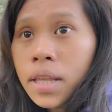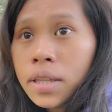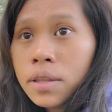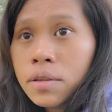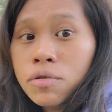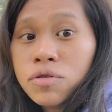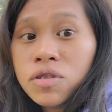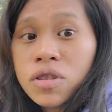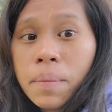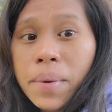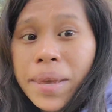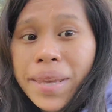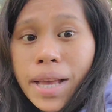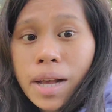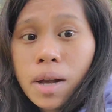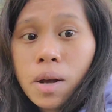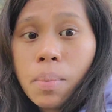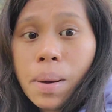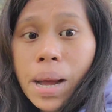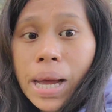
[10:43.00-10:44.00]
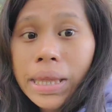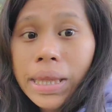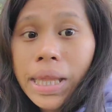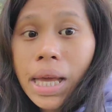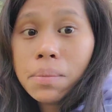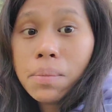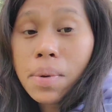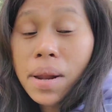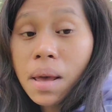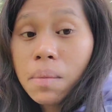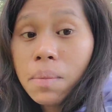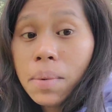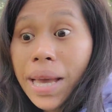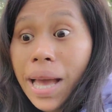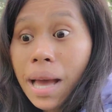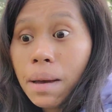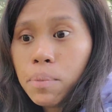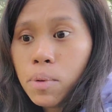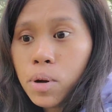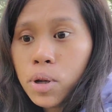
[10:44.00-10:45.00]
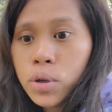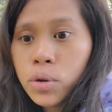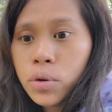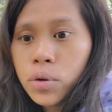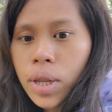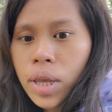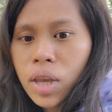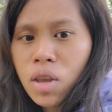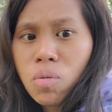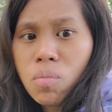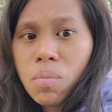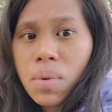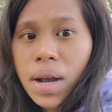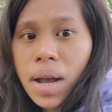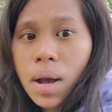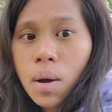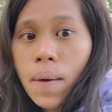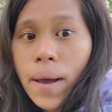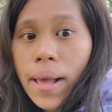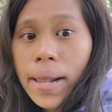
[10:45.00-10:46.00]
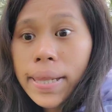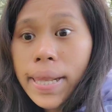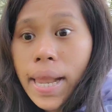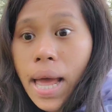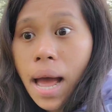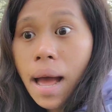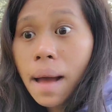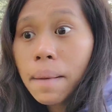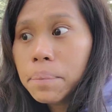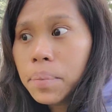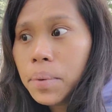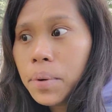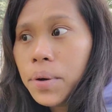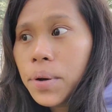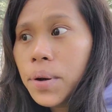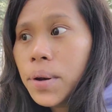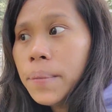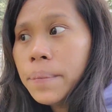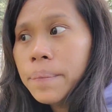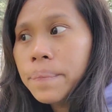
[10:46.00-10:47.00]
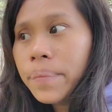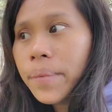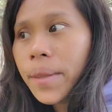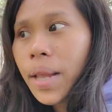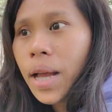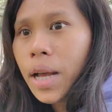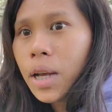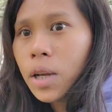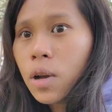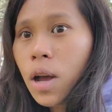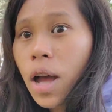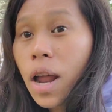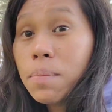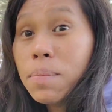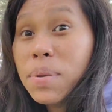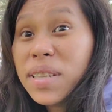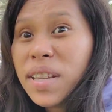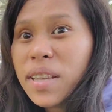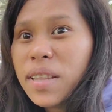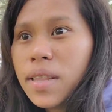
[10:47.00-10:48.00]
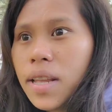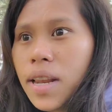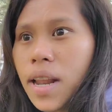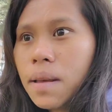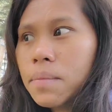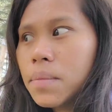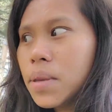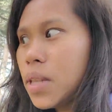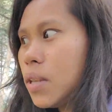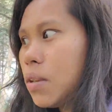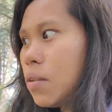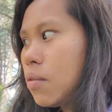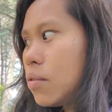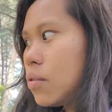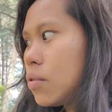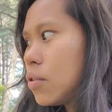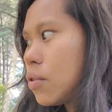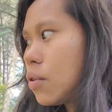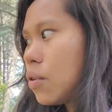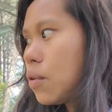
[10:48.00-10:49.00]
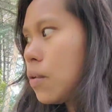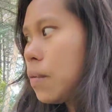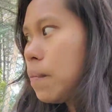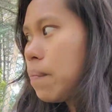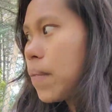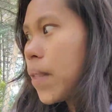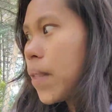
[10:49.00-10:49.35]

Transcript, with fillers: doon sa may kagubatan maraming apple doon eh yung mga wild na apple harvestin din namin yun so